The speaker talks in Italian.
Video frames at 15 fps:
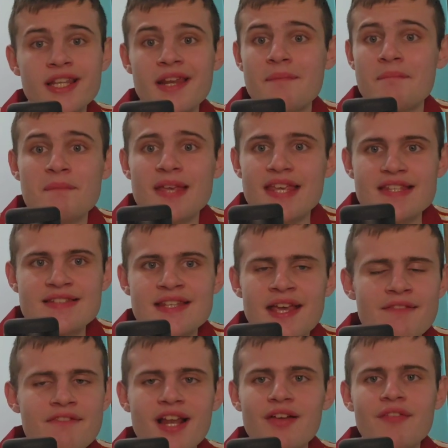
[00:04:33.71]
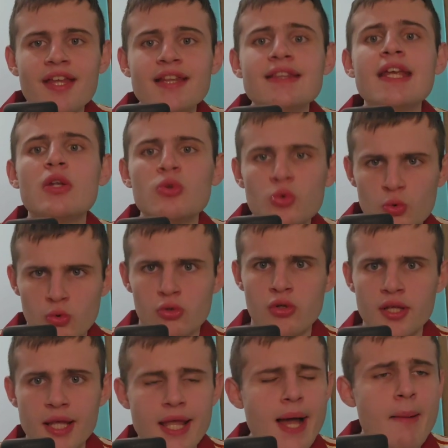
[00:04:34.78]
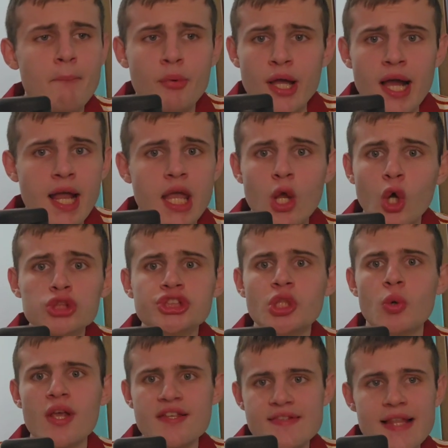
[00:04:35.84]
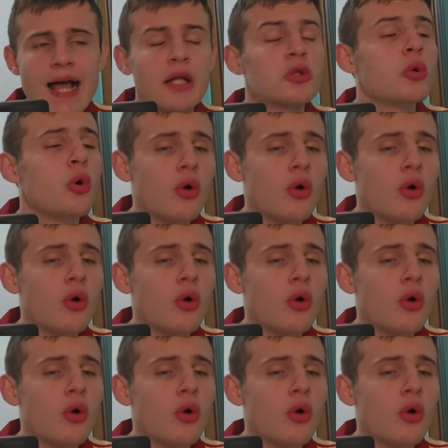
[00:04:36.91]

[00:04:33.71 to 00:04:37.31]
o tre mesi che è veramente nullo in campo e anche oggi lo è stato.